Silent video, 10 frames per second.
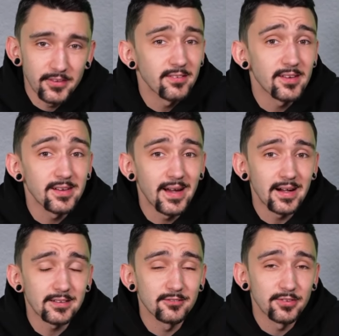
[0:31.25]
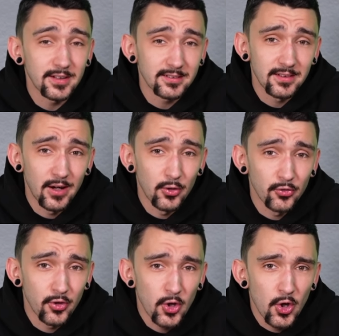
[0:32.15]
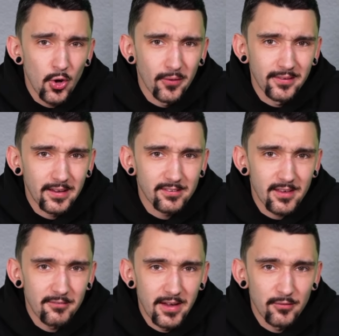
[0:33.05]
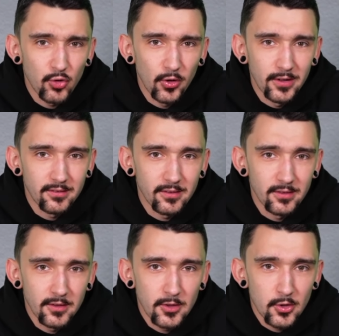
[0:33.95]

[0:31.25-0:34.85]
Wie sehen die Hackten Fakten aus? Und das werden wir heute